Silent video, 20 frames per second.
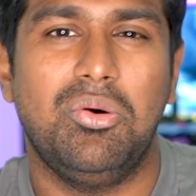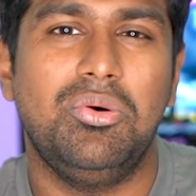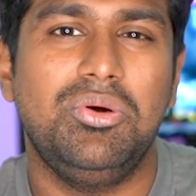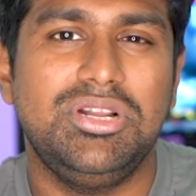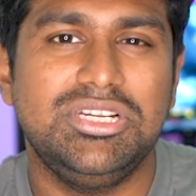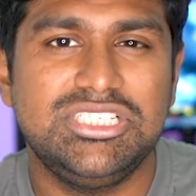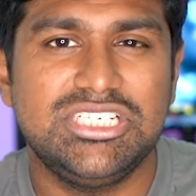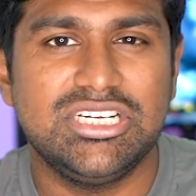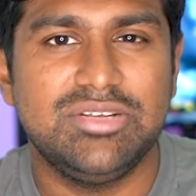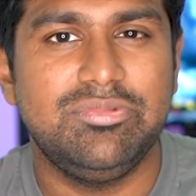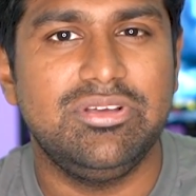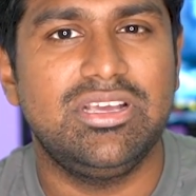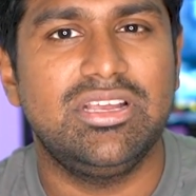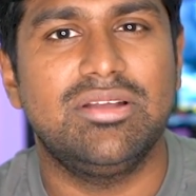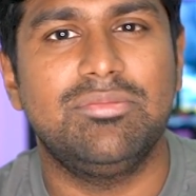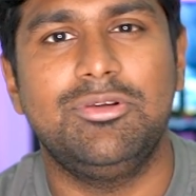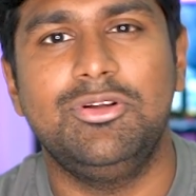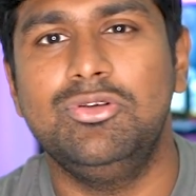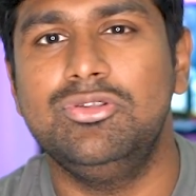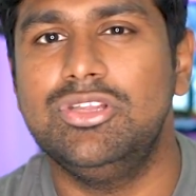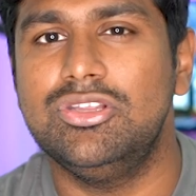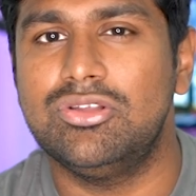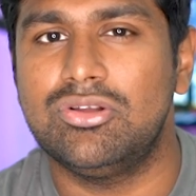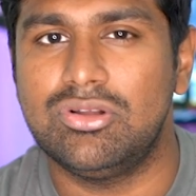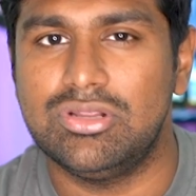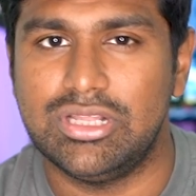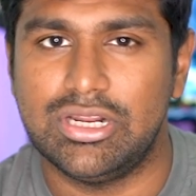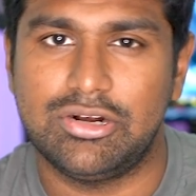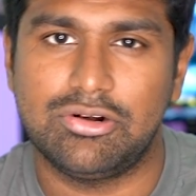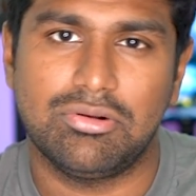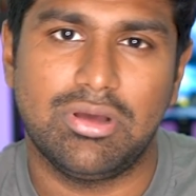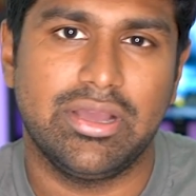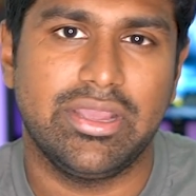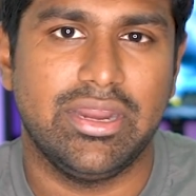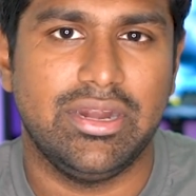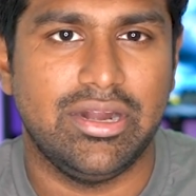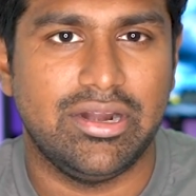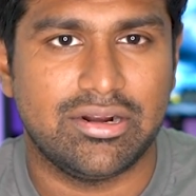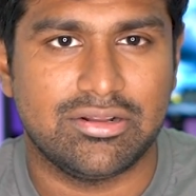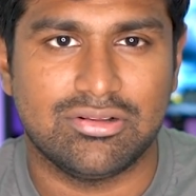ஒரு ஜிபிக்கு நம்ம நூற்றி தொண்ணூத்தெட்டு ரூபா
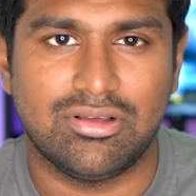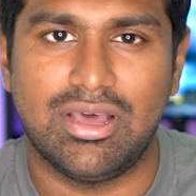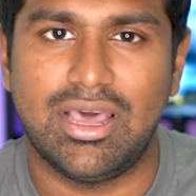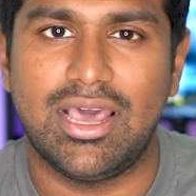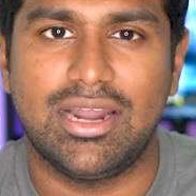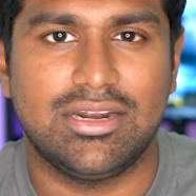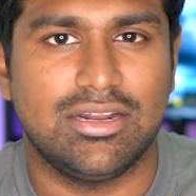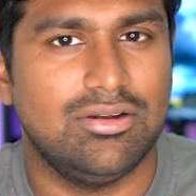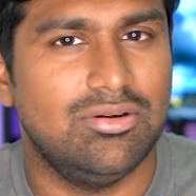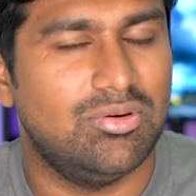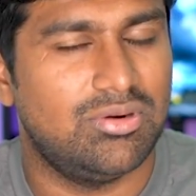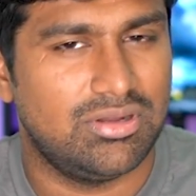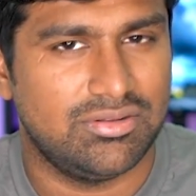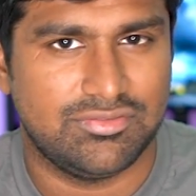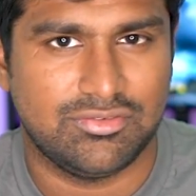கேட்டுட்டு இருந்தோம் ஏர்டெல்